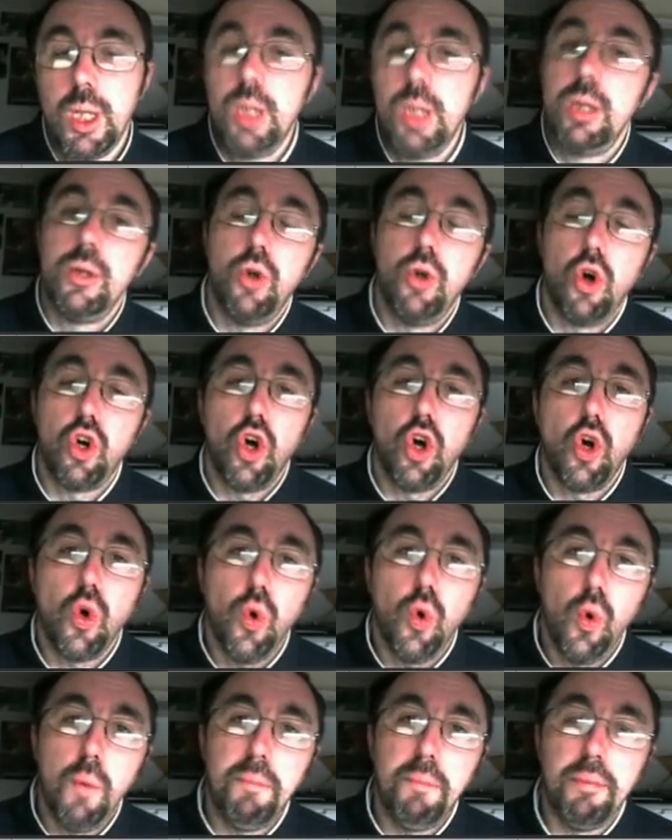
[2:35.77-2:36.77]
Donc en
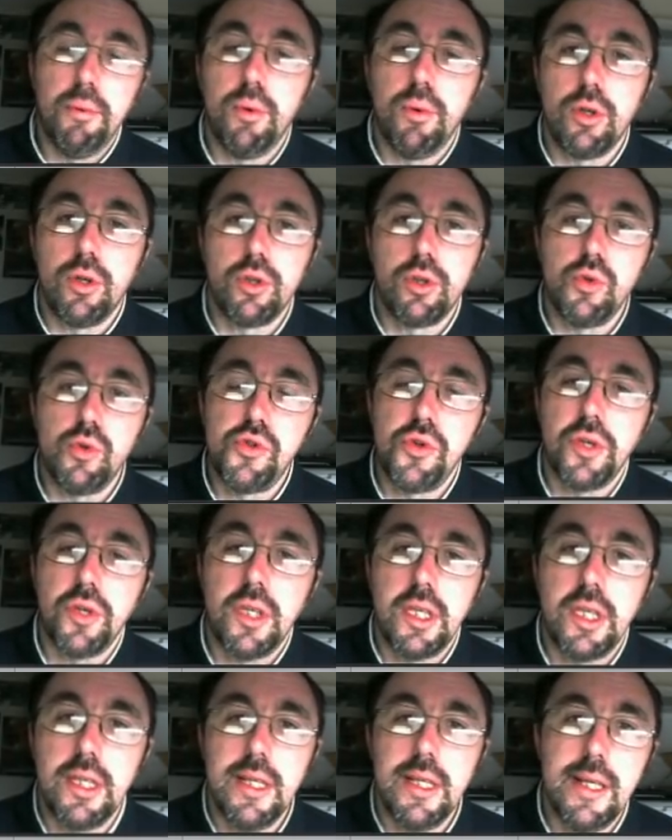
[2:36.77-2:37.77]
gros, pour euh, tout ce
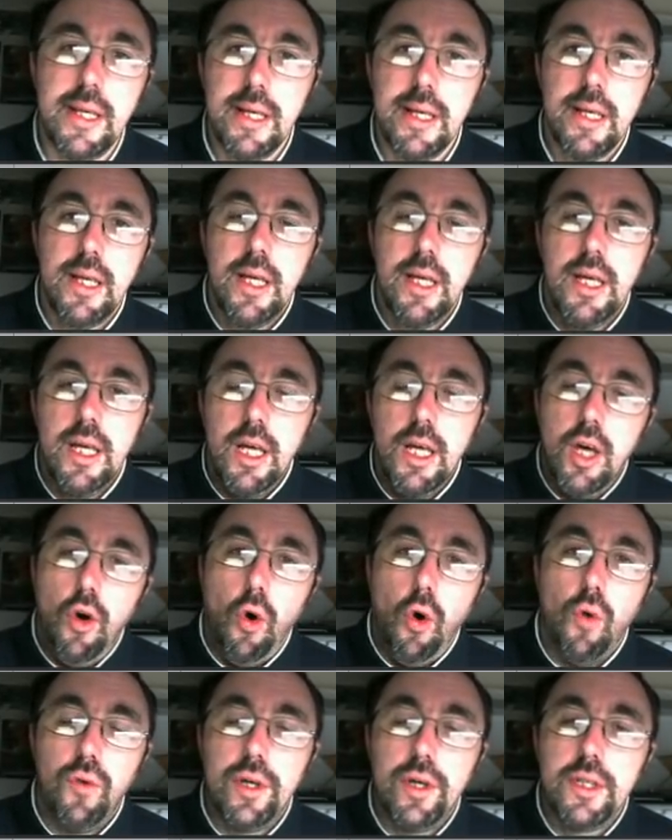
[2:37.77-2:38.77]
qui est,
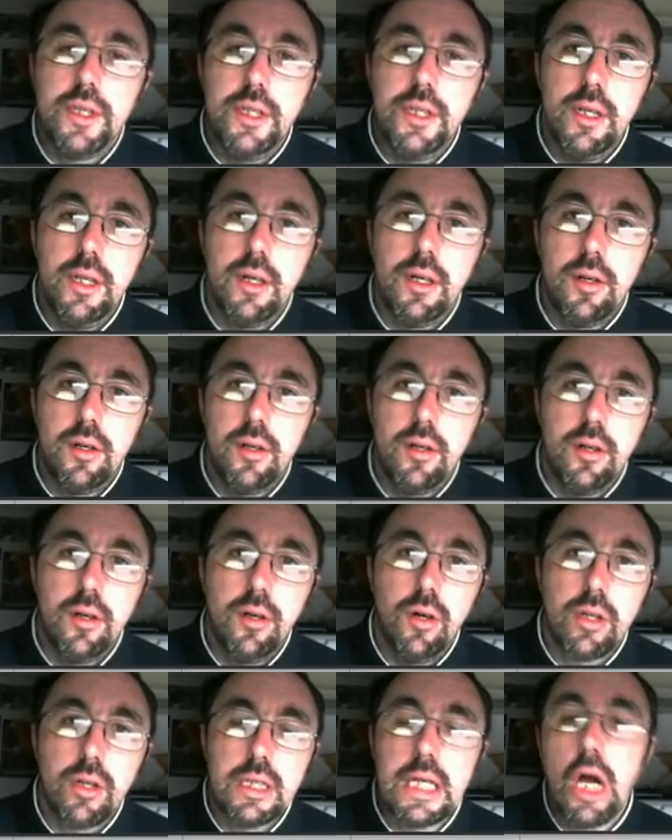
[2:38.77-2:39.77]
on va dire,
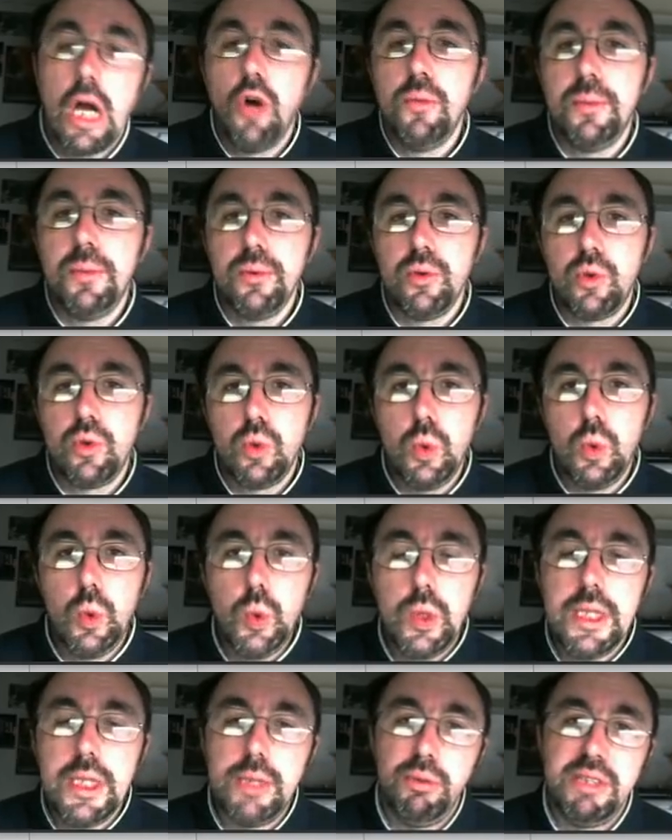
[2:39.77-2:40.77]
euh, Ubuntu
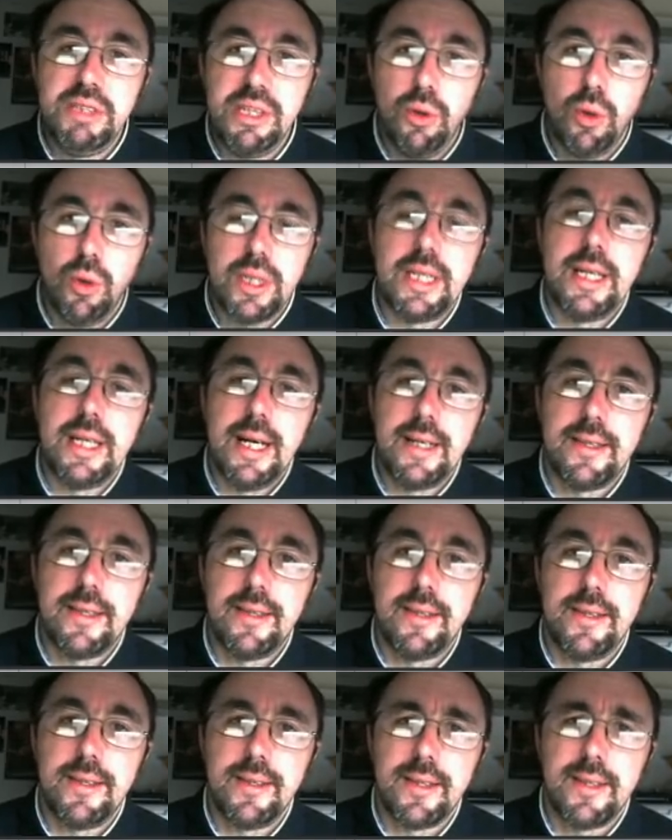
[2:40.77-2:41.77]

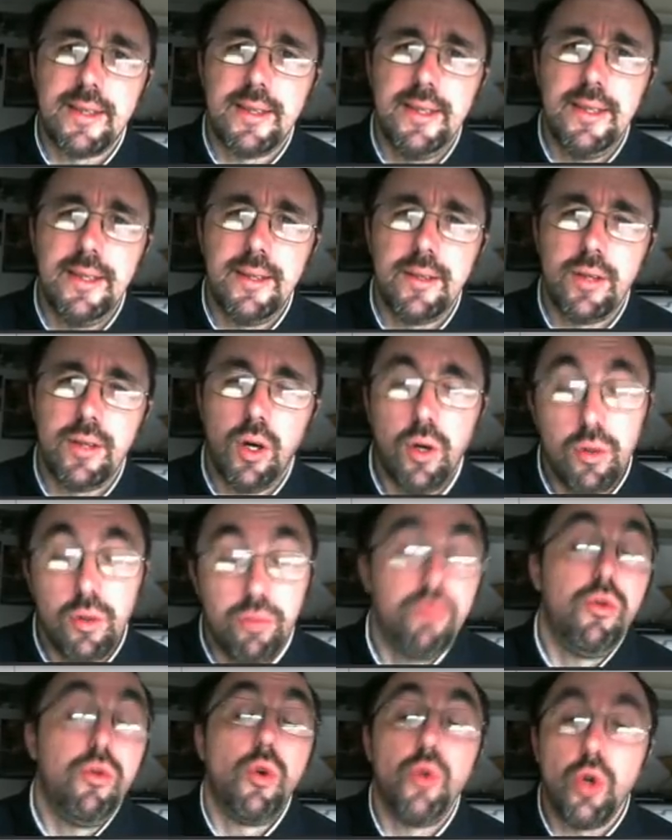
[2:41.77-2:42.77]
18.04, qui est un euh,
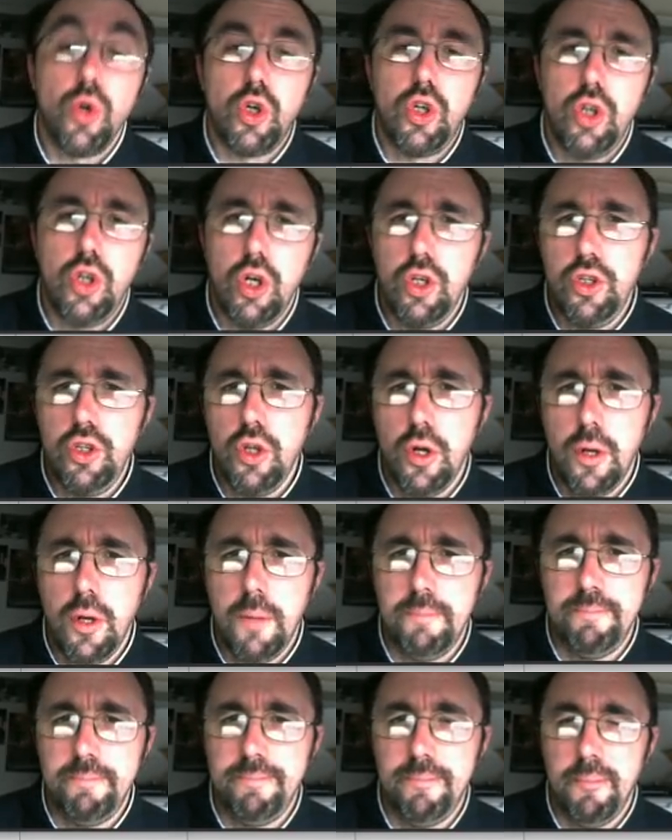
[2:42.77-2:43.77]
nom de code
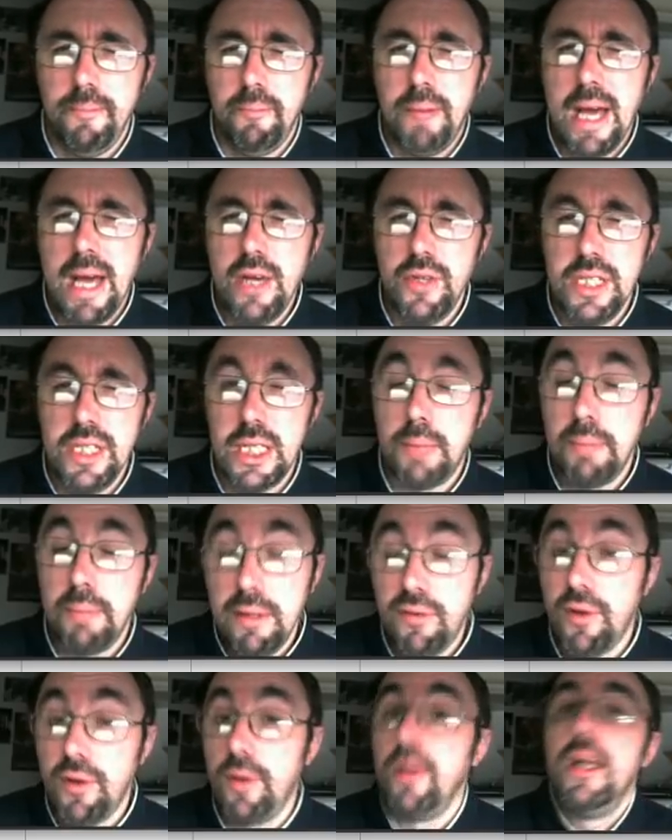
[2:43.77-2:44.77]
Bionic
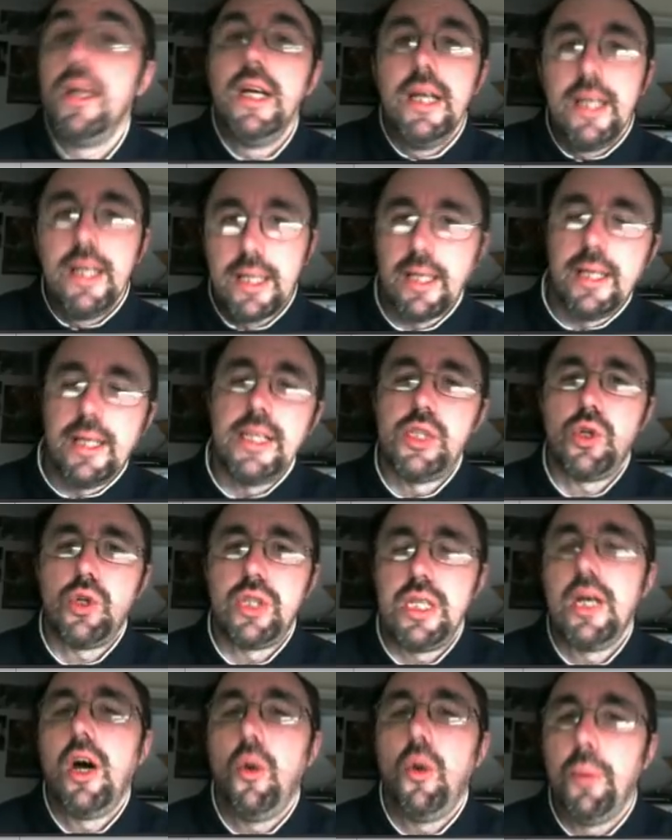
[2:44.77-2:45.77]
Beaver, qui
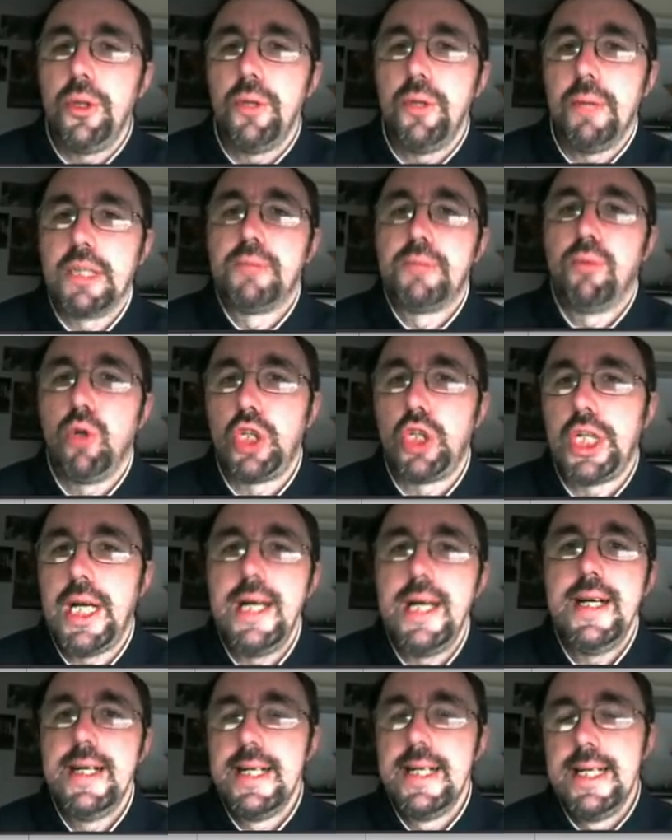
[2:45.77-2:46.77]
sortira au mois de mars
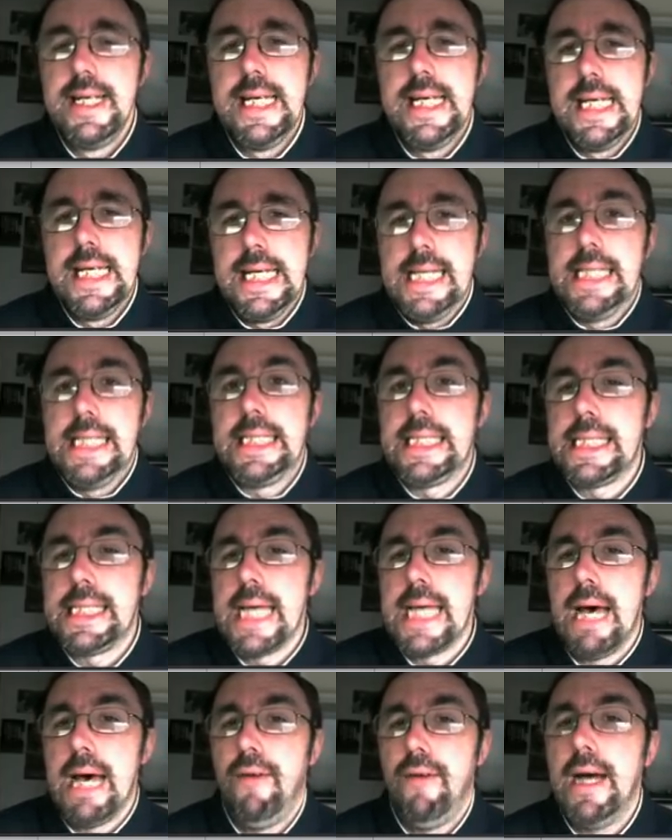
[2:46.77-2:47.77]
prochain,
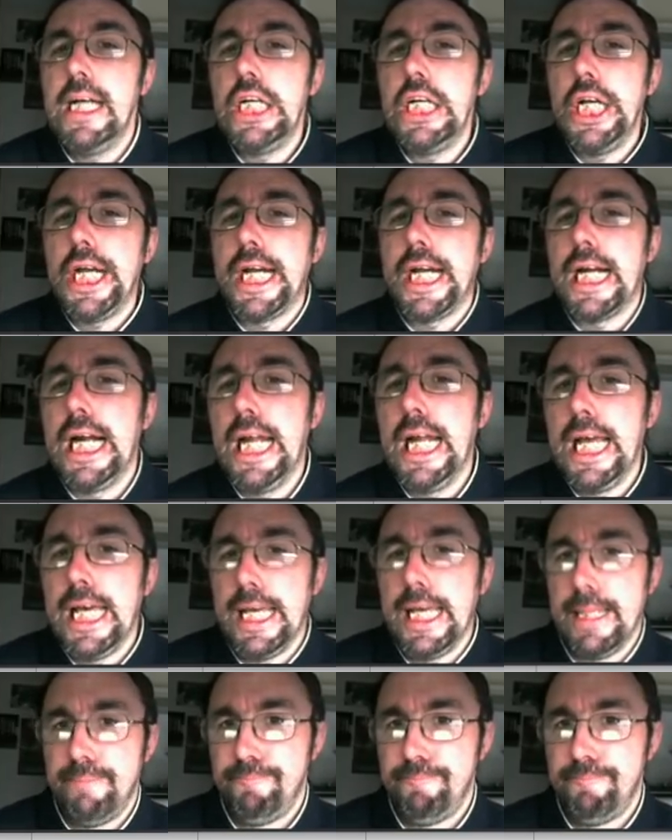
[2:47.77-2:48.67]
ça va gicler.